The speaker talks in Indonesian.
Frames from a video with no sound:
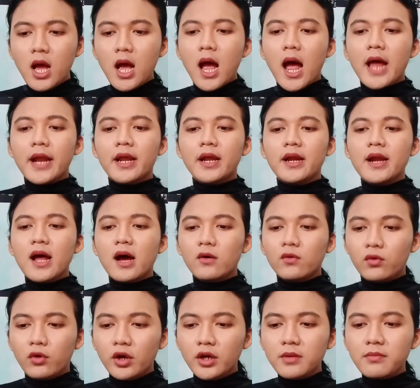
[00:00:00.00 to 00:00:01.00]
ada
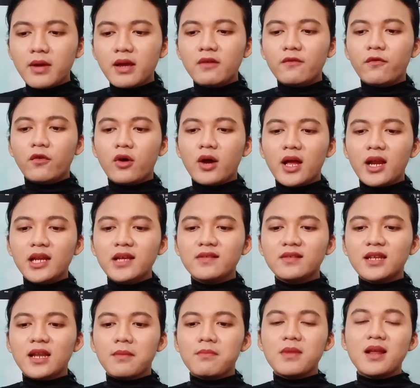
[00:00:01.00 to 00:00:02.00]
Dawon main vokalis
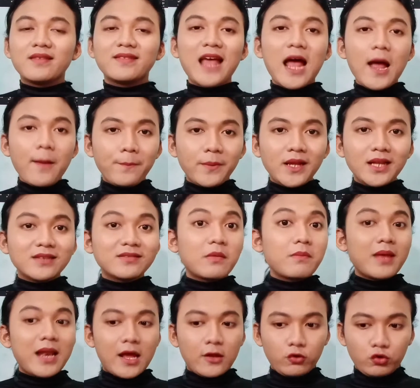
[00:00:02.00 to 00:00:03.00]
16 April
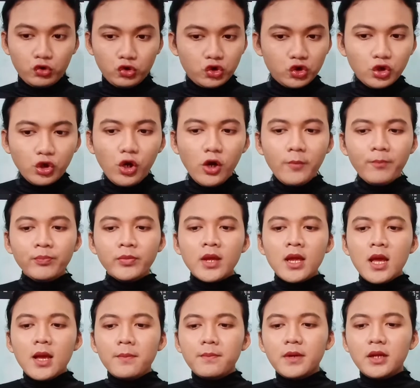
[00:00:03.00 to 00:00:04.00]

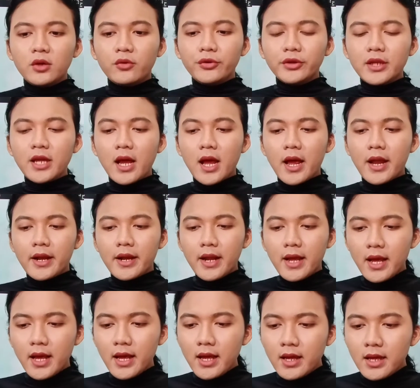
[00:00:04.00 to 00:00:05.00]
97 Berikutnya
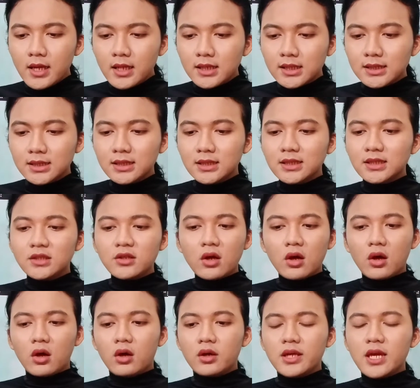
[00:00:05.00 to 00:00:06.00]
ada
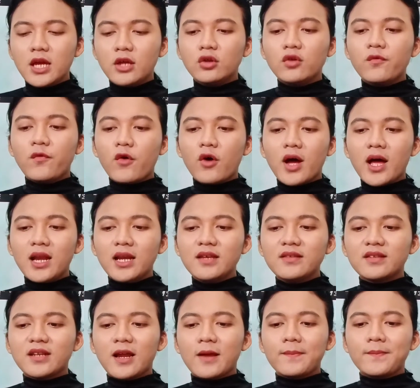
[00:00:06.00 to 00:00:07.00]
Tenso yaitu vokalis
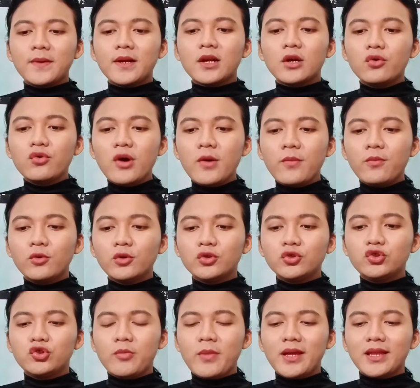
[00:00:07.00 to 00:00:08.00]
rapper 27
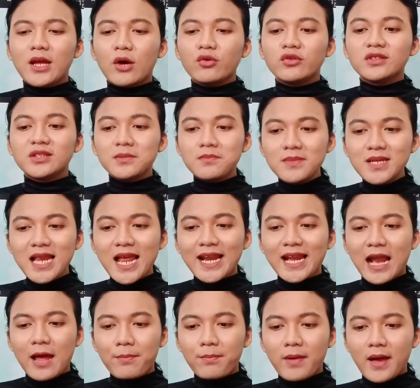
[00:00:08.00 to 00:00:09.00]
Mei tahun
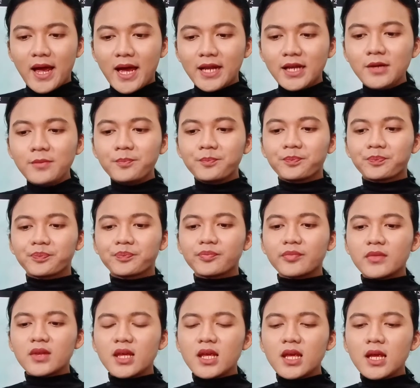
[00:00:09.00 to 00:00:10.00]

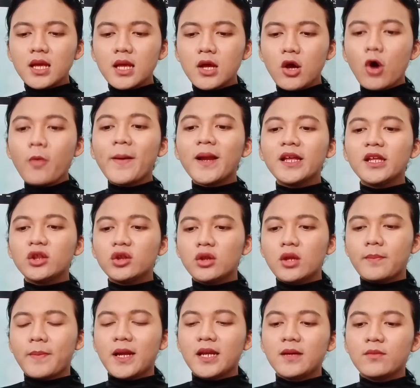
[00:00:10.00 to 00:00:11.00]
98 Oh paling
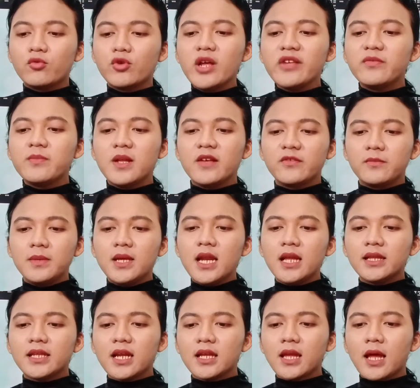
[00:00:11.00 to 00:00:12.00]
paling muda 99
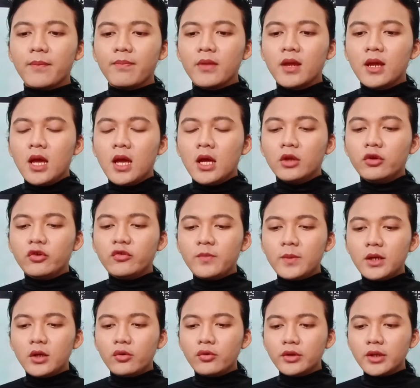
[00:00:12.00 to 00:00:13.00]
ternyata Terus
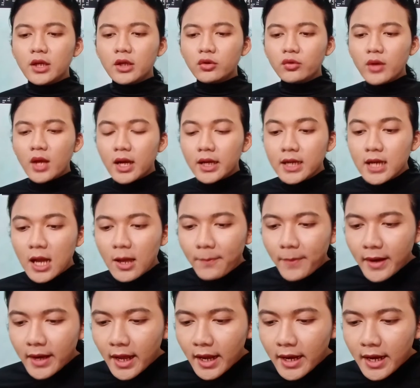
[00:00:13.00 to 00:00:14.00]
berikutnya itu yang
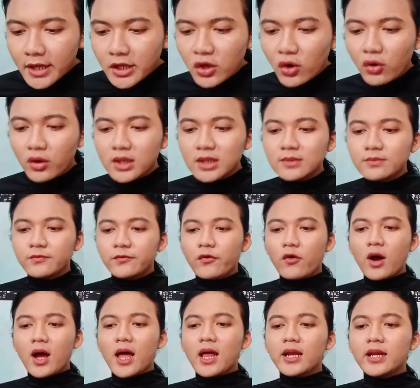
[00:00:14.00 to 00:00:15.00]
kedelapan ada Yorem,
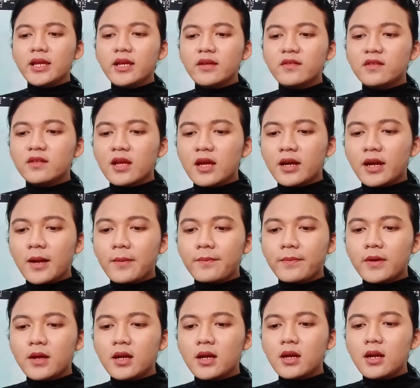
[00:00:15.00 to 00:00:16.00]
vokalis,
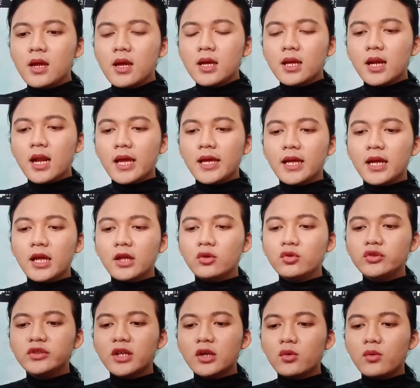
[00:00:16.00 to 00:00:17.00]
rapper, lahirnya itu
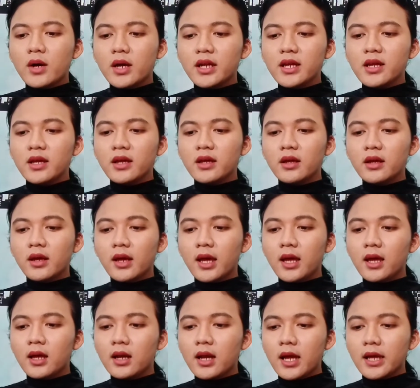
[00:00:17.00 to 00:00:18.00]
Januari,
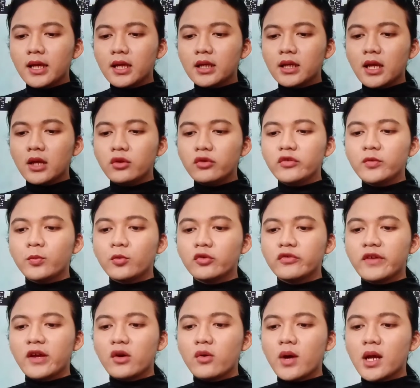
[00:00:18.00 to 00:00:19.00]
eh lahirnya itu 10
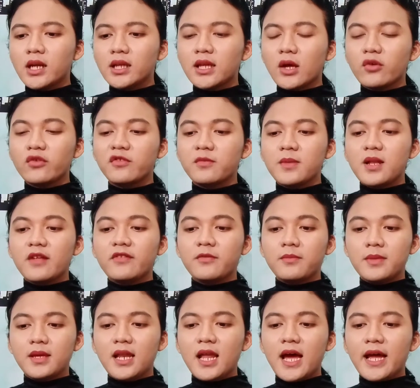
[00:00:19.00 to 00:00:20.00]
Januari tahun 99
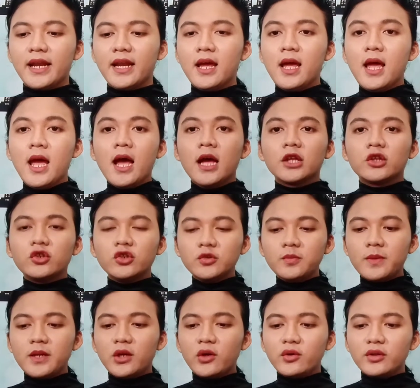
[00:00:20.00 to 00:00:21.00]
Terus
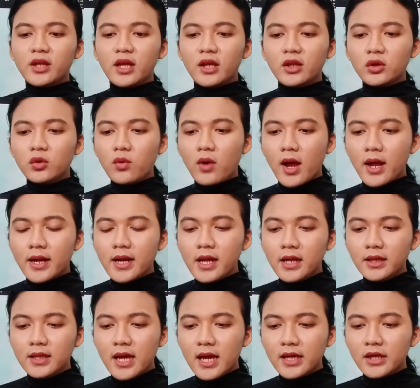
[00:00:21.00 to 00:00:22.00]
berikutnya itu
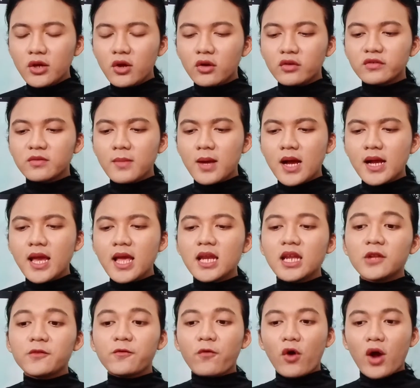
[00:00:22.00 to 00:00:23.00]
ada Dayong sebagai
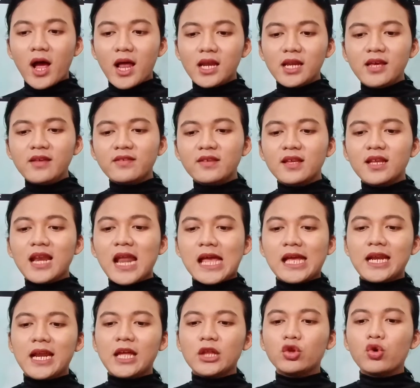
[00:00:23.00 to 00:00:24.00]
lead vokalis,
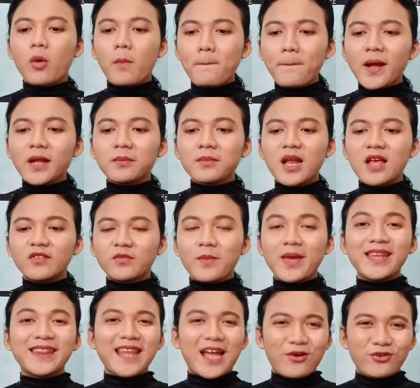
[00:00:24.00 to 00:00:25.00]
lahirnya itu 14
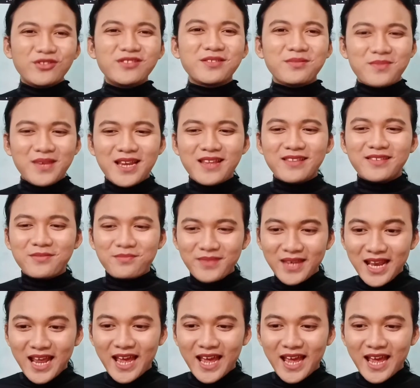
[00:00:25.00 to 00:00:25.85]
Mei tahun 99. 14